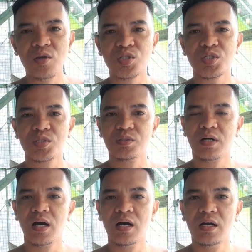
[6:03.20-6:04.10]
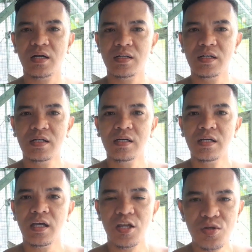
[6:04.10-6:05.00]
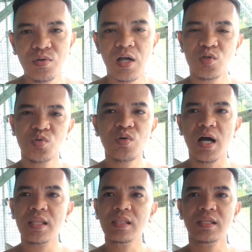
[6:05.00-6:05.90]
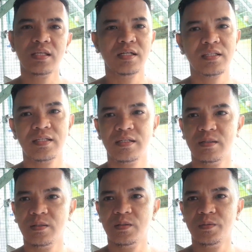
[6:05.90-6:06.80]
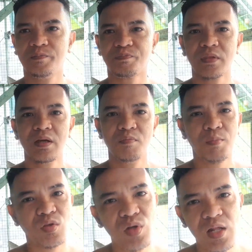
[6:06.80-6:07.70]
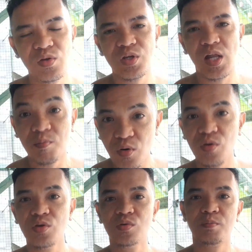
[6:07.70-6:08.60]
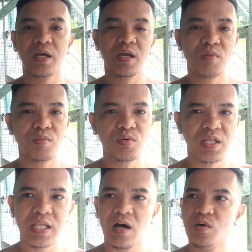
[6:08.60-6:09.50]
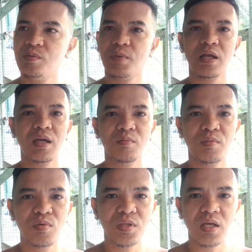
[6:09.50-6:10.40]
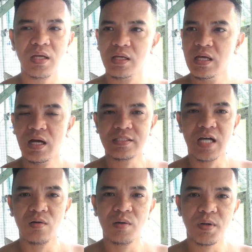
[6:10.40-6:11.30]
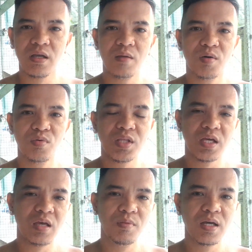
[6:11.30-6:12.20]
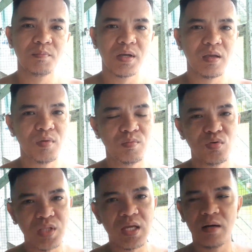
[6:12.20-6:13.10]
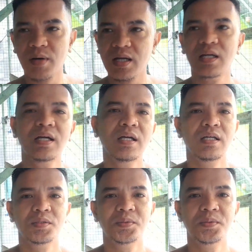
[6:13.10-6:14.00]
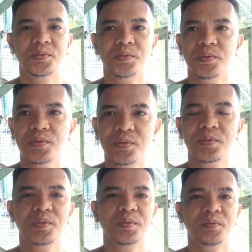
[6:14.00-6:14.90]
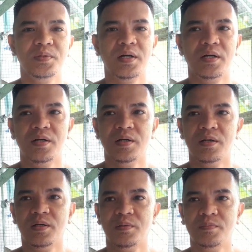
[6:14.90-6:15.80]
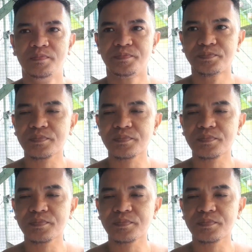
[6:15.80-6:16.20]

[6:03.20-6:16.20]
maayos ang inyong kalusugan at uh, pagpatuloy nyo lang po yung pagiging mabuting tao, pagiging mabuting asawa, pagiging mabuting kaibigan, pagiging mabuting ama. So, yun. Uh,